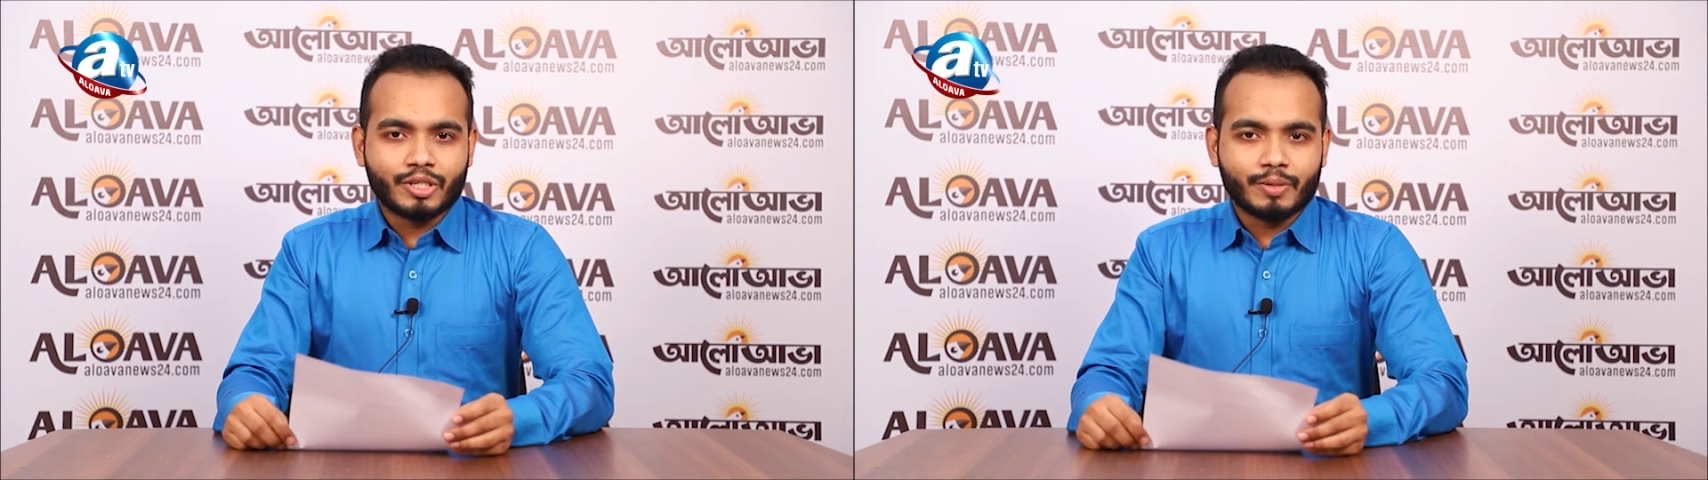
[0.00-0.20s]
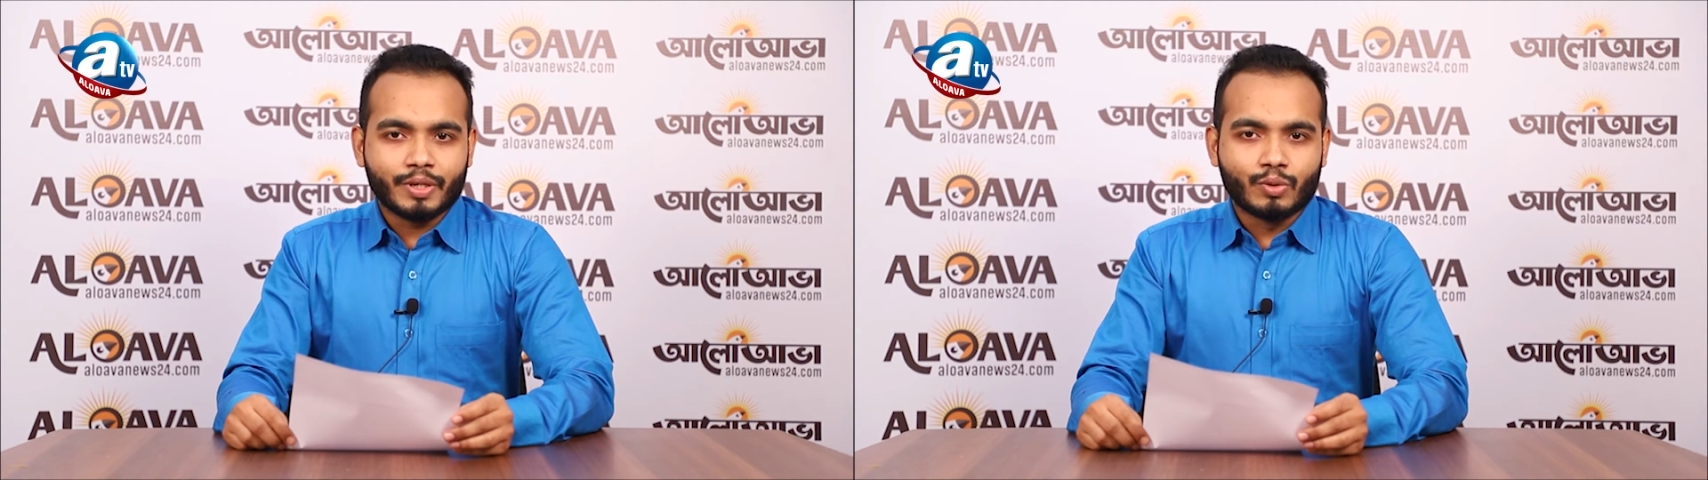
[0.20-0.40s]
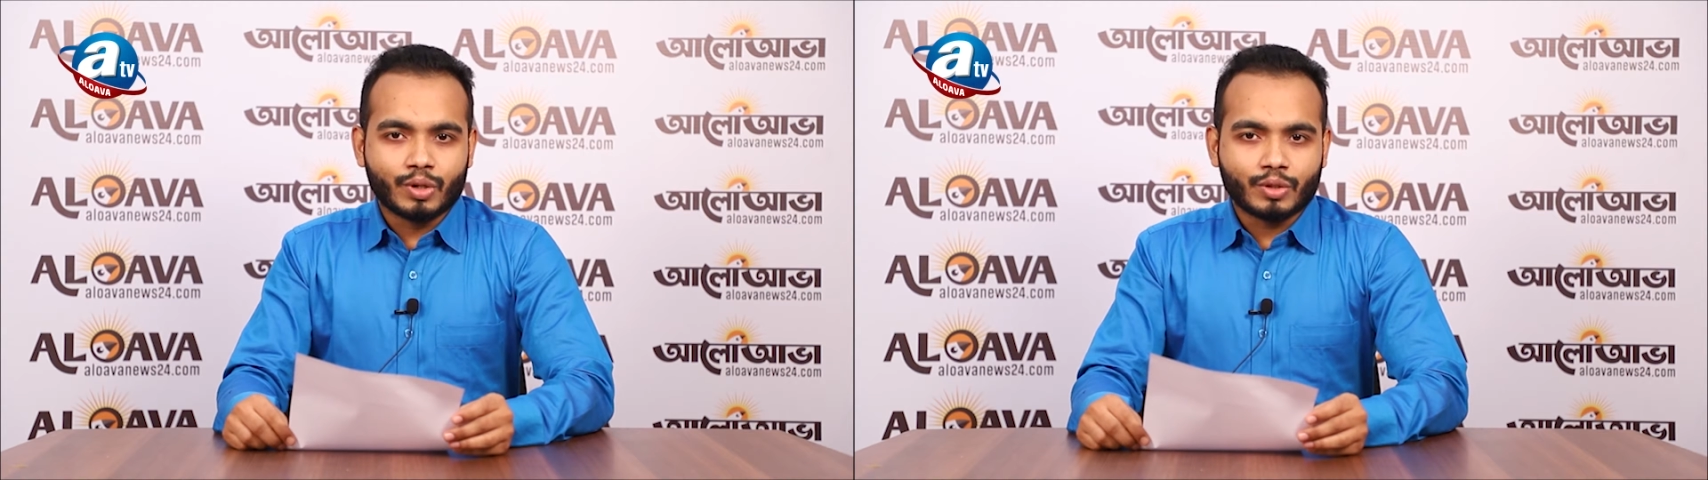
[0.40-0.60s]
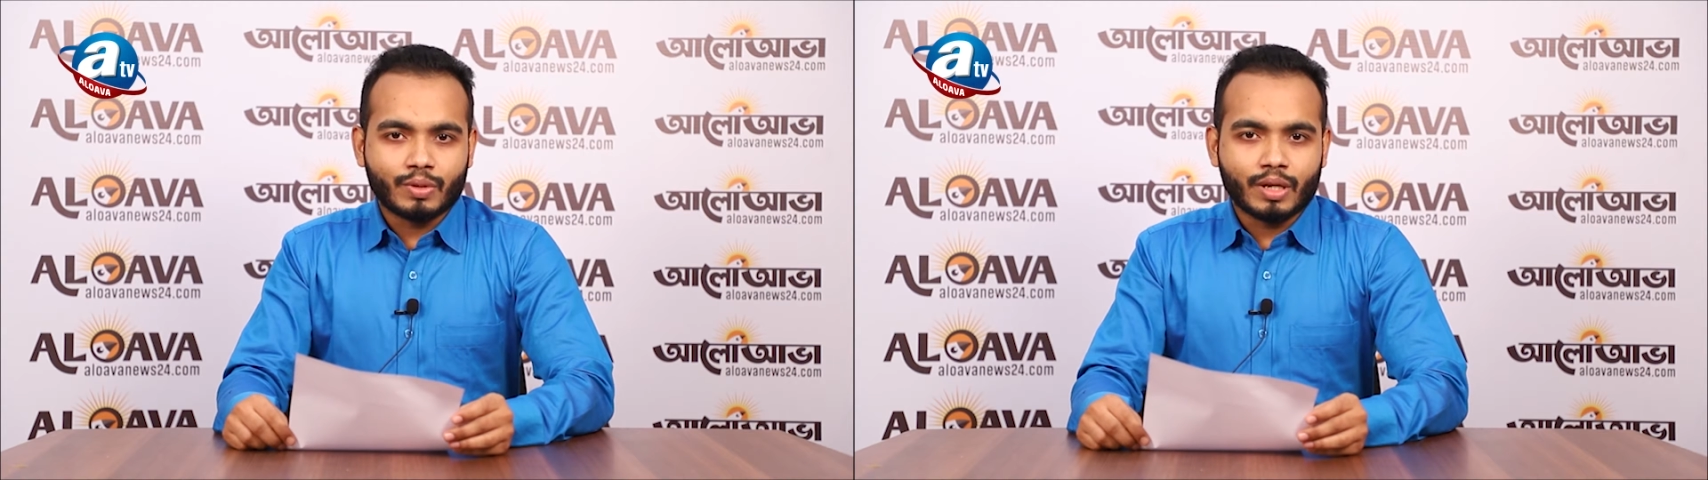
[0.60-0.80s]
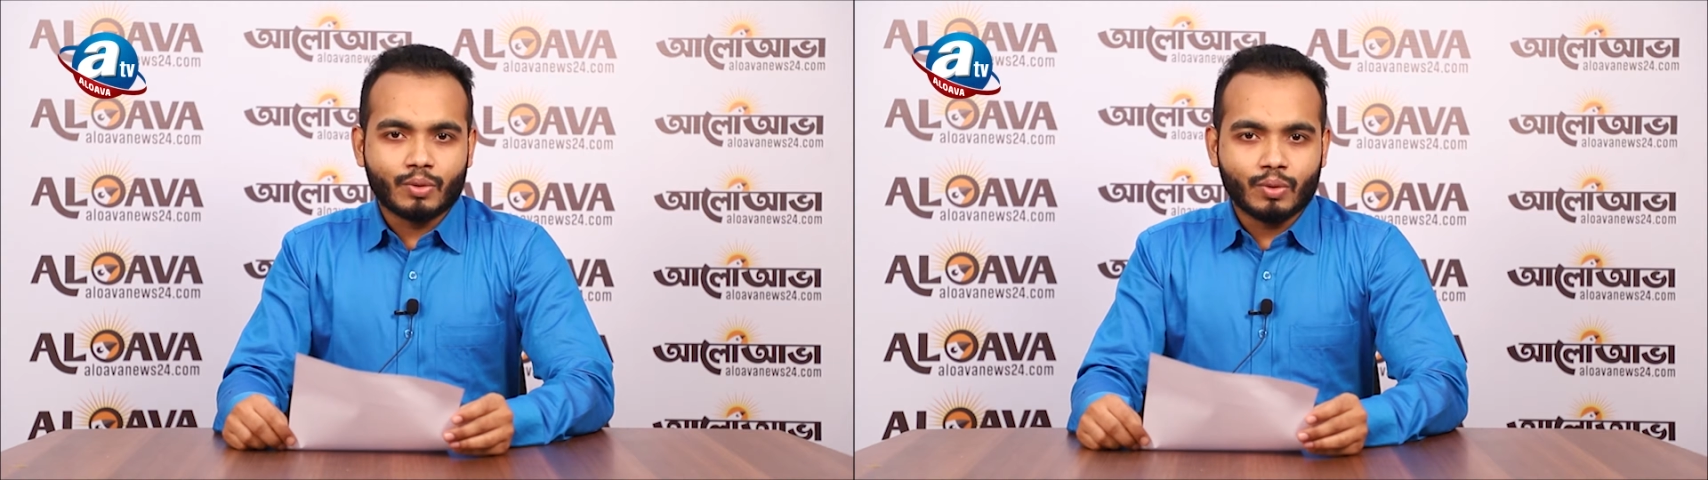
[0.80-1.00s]
হিসেবে গড়ে
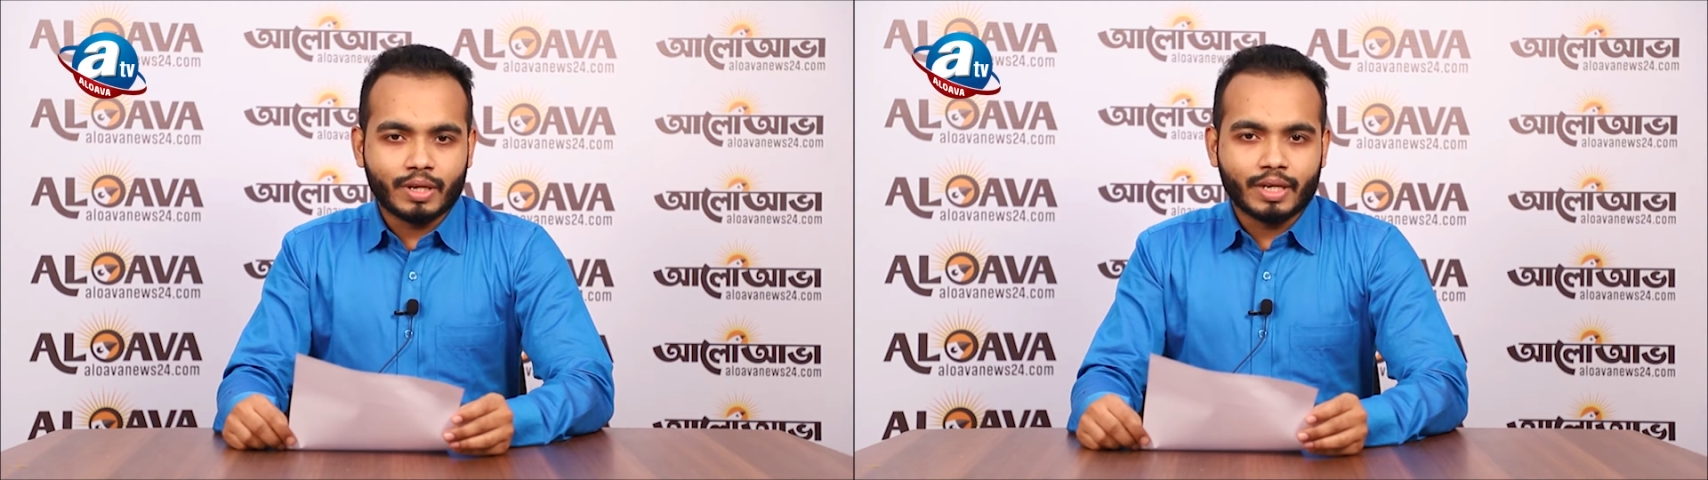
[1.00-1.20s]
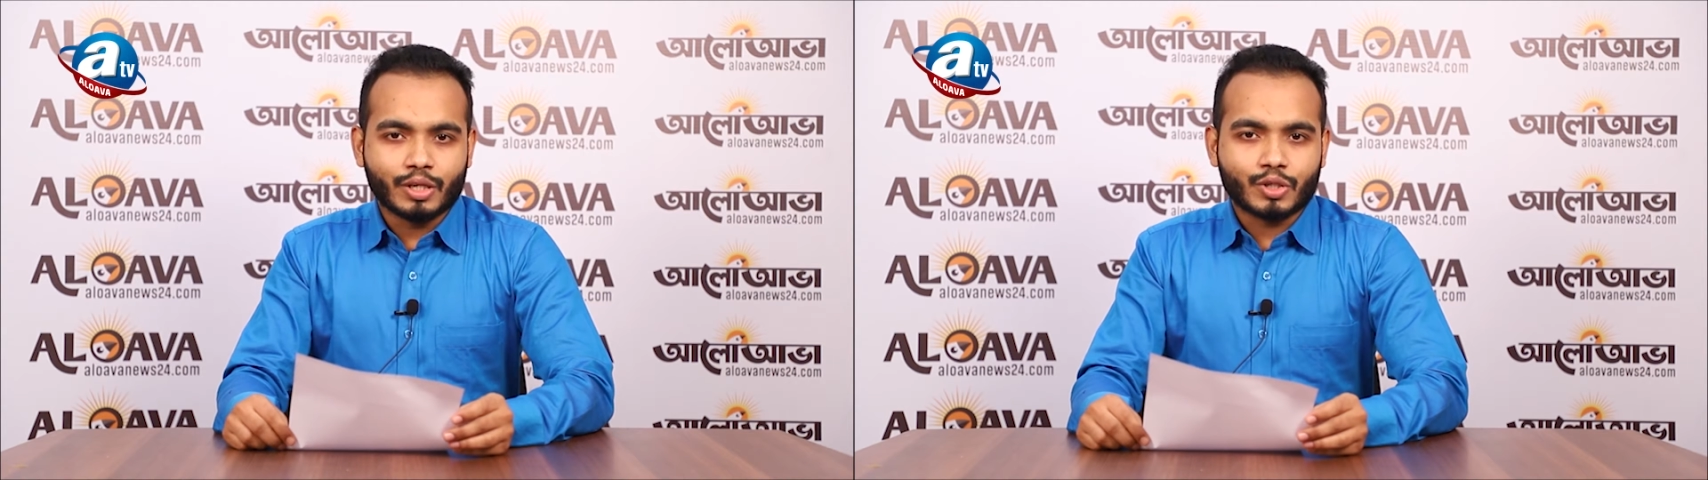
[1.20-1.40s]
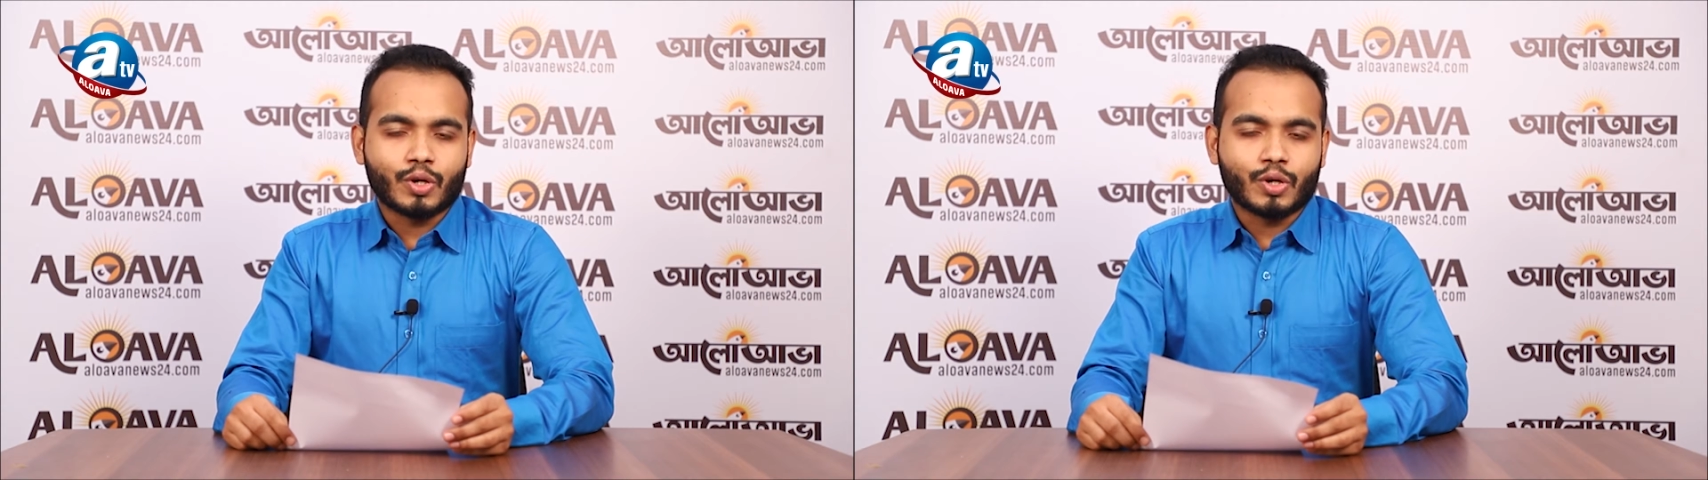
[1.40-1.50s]
তোলার লক্ষ্যে